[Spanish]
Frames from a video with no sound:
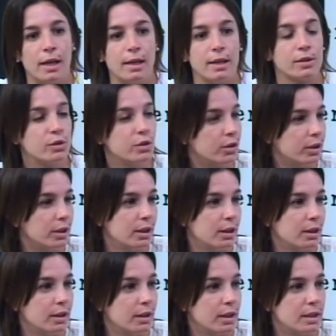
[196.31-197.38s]
la elección
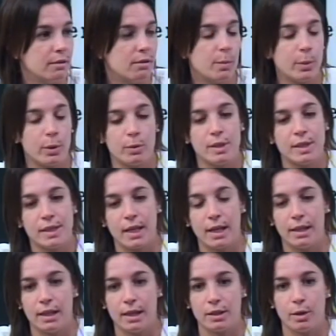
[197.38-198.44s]
de nivel
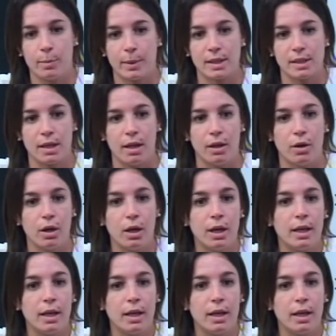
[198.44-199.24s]
provincial del año pasado.